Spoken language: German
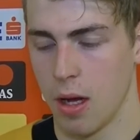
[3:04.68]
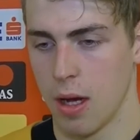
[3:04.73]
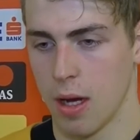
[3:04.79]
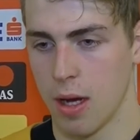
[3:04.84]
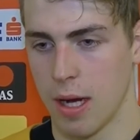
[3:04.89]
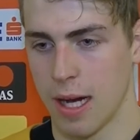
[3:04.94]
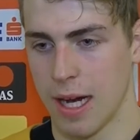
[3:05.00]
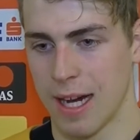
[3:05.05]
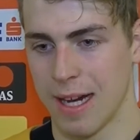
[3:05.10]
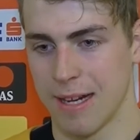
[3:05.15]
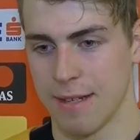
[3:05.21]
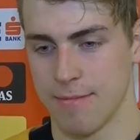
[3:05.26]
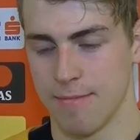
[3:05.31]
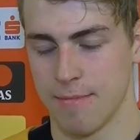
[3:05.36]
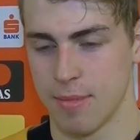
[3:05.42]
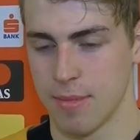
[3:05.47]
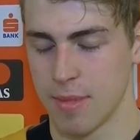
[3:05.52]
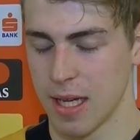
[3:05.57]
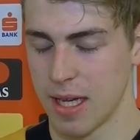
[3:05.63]
Ah,
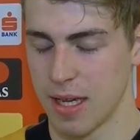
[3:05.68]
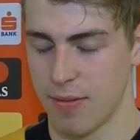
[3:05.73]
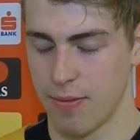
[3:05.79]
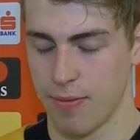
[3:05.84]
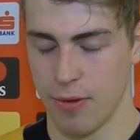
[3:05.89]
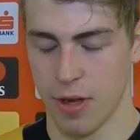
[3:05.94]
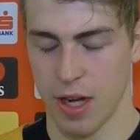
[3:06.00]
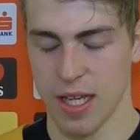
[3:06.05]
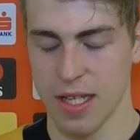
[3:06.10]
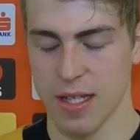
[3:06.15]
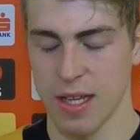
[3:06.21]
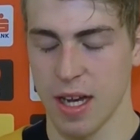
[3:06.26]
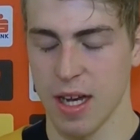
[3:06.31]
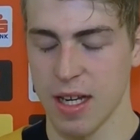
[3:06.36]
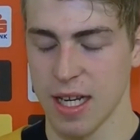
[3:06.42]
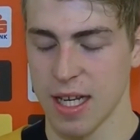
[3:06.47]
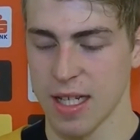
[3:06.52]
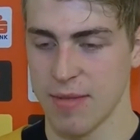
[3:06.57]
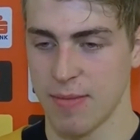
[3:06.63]
ich würde
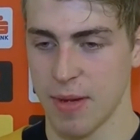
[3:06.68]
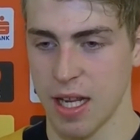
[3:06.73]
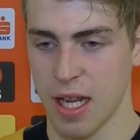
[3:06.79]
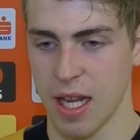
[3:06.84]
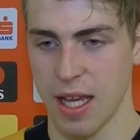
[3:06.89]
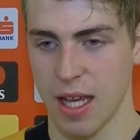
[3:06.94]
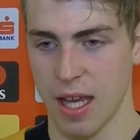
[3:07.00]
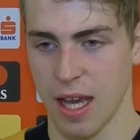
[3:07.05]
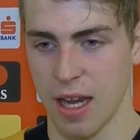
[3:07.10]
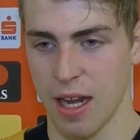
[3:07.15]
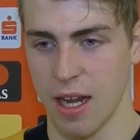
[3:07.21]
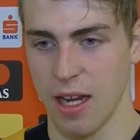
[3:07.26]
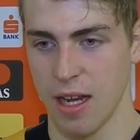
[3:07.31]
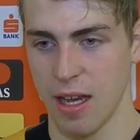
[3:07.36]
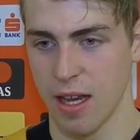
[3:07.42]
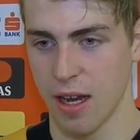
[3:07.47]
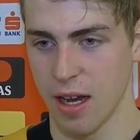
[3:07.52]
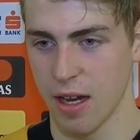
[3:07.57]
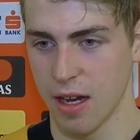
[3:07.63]
sagen, dass wirklich jede
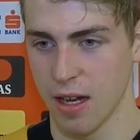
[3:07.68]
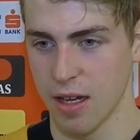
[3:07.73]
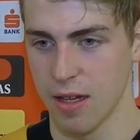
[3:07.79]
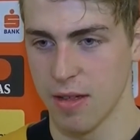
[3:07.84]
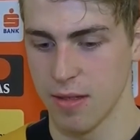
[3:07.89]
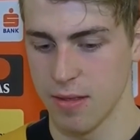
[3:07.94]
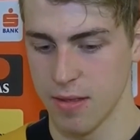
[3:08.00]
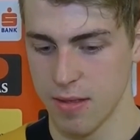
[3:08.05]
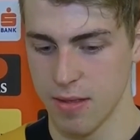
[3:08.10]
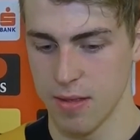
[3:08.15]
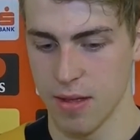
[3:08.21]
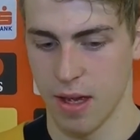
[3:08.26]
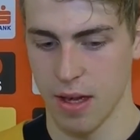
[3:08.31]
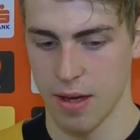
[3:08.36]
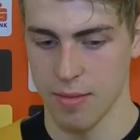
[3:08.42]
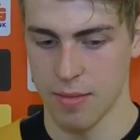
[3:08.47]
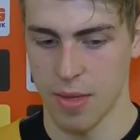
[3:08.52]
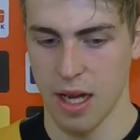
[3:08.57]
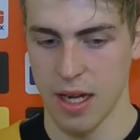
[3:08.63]
Liga
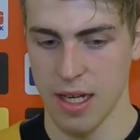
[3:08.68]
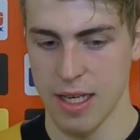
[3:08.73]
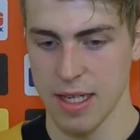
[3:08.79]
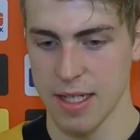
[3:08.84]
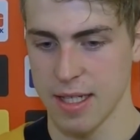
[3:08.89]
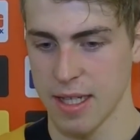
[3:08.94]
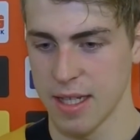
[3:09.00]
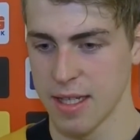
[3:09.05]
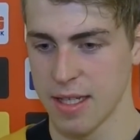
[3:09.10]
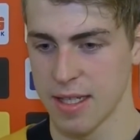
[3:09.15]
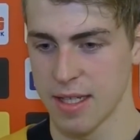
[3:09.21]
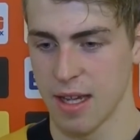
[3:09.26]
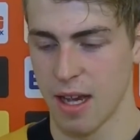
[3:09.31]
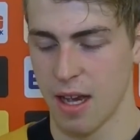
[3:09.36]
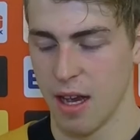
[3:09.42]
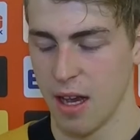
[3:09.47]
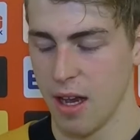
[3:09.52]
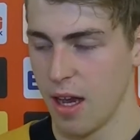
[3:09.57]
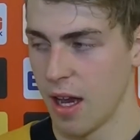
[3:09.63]
ähm, anders ist,
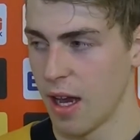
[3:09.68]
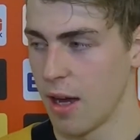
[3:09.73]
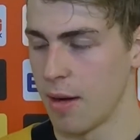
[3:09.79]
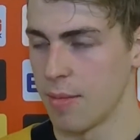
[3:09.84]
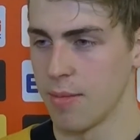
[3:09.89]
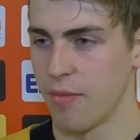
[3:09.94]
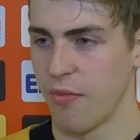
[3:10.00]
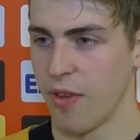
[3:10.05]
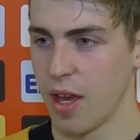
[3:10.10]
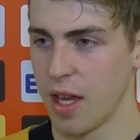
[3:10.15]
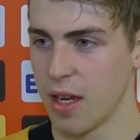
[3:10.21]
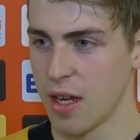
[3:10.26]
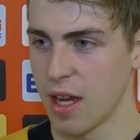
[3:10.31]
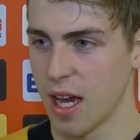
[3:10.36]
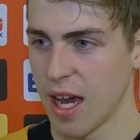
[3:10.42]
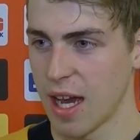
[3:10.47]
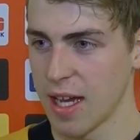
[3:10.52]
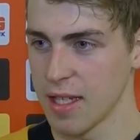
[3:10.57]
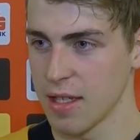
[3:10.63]
ähm, wegen
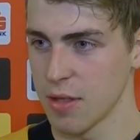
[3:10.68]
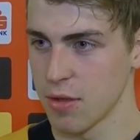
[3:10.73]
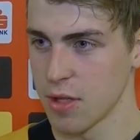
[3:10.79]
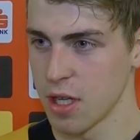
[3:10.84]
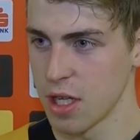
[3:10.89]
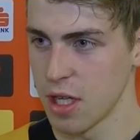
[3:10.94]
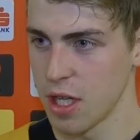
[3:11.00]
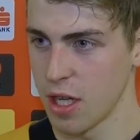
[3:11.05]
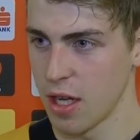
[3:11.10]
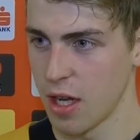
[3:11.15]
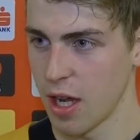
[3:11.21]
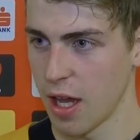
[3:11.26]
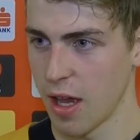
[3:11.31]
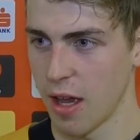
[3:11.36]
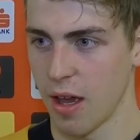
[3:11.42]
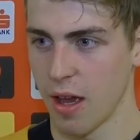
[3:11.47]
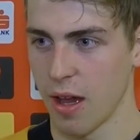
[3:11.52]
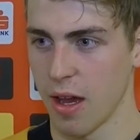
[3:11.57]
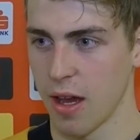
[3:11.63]
der Eisunterschiede.
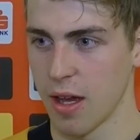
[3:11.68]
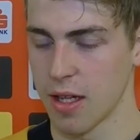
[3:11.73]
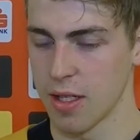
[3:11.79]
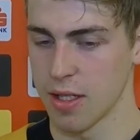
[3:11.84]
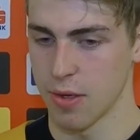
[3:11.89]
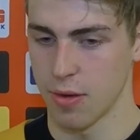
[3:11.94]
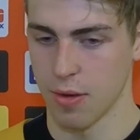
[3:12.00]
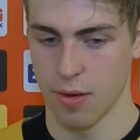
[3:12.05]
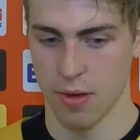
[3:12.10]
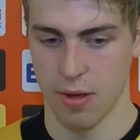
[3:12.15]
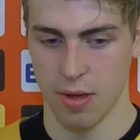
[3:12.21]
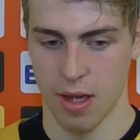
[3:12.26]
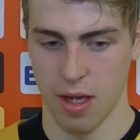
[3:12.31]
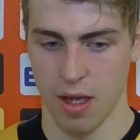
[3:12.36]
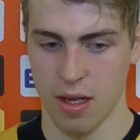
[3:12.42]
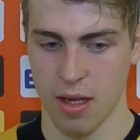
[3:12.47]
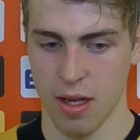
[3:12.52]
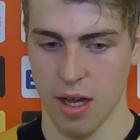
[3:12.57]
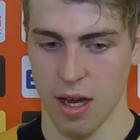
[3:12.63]
Also
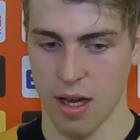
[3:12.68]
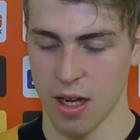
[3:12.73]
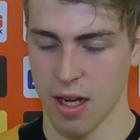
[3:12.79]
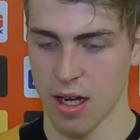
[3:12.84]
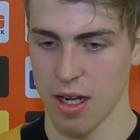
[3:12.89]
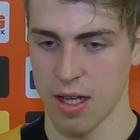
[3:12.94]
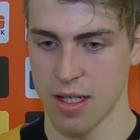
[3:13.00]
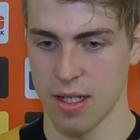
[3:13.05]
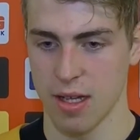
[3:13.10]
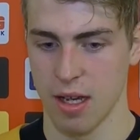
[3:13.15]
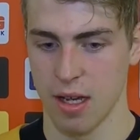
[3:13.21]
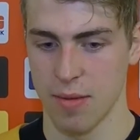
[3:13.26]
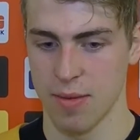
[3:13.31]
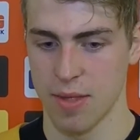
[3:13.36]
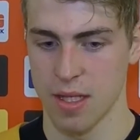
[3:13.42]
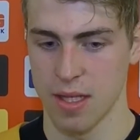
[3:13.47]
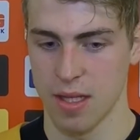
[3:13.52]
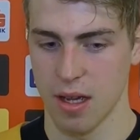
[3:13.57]
in Kanada selbst